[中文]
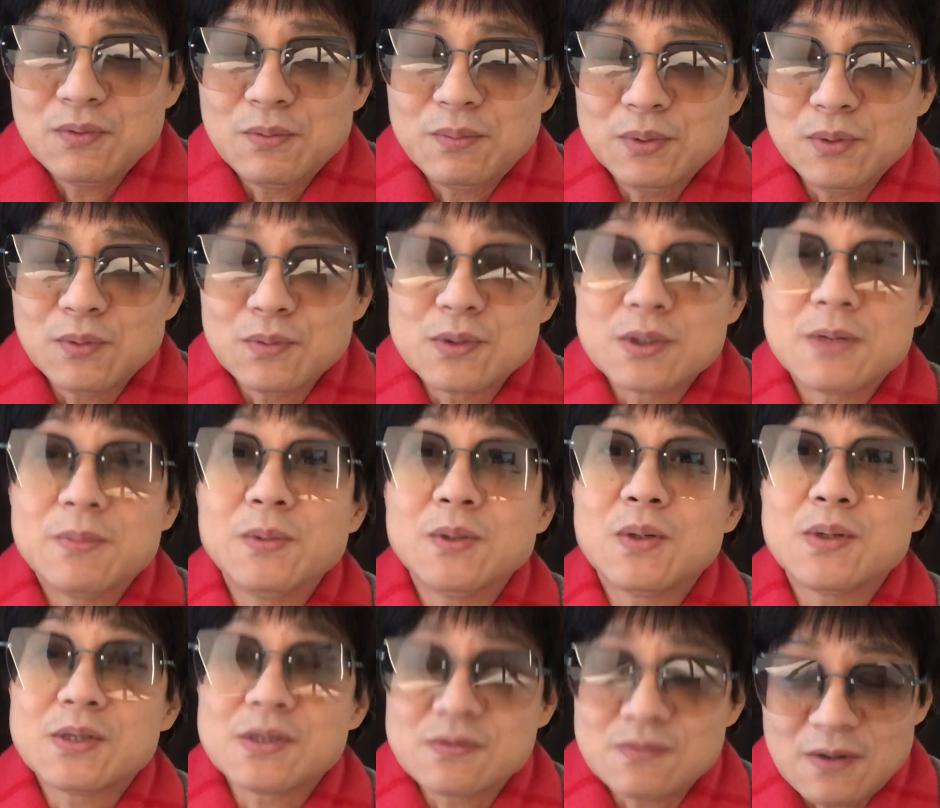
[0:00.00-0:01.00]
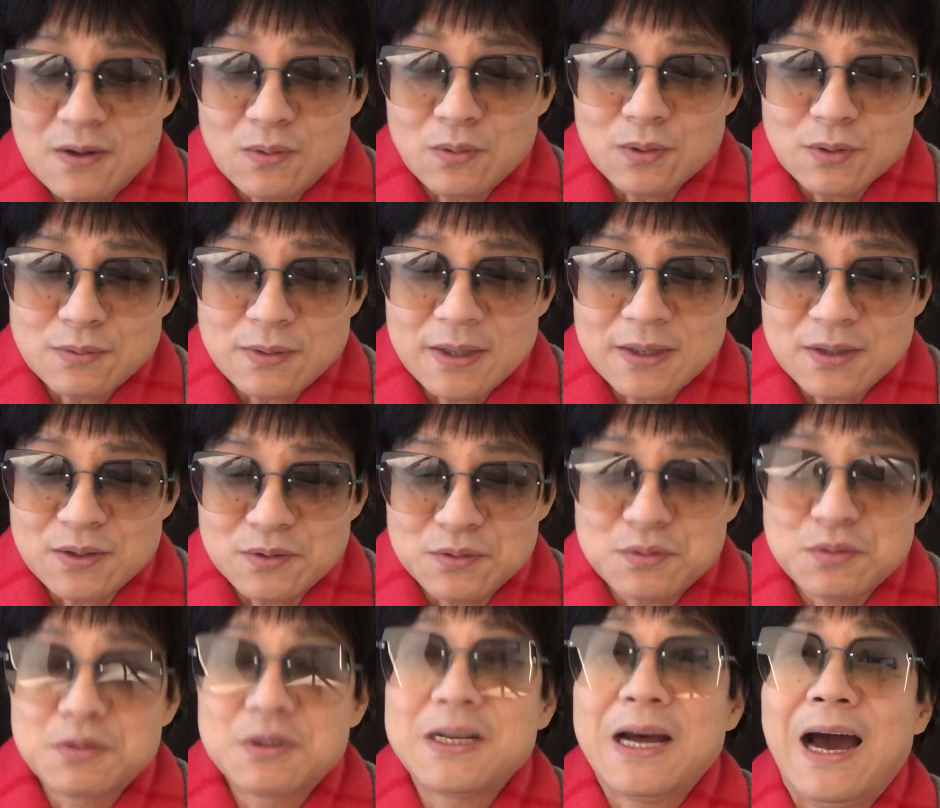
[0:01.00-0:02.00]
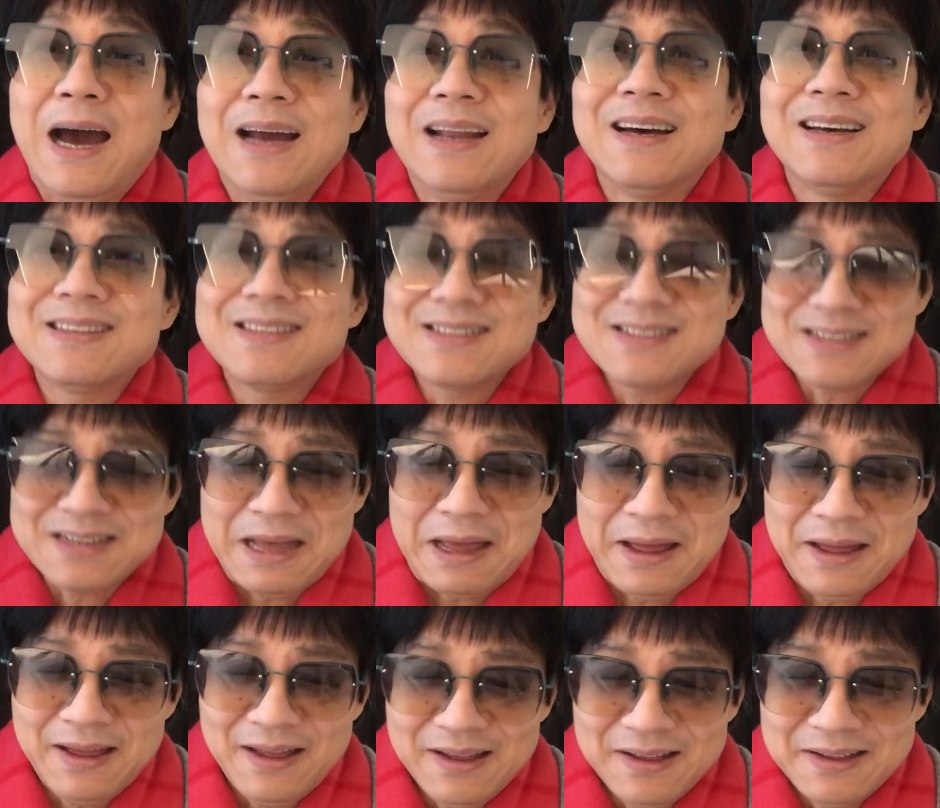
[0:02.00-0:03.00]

果不懂什么叫死亡螺旋，你去查一下字典。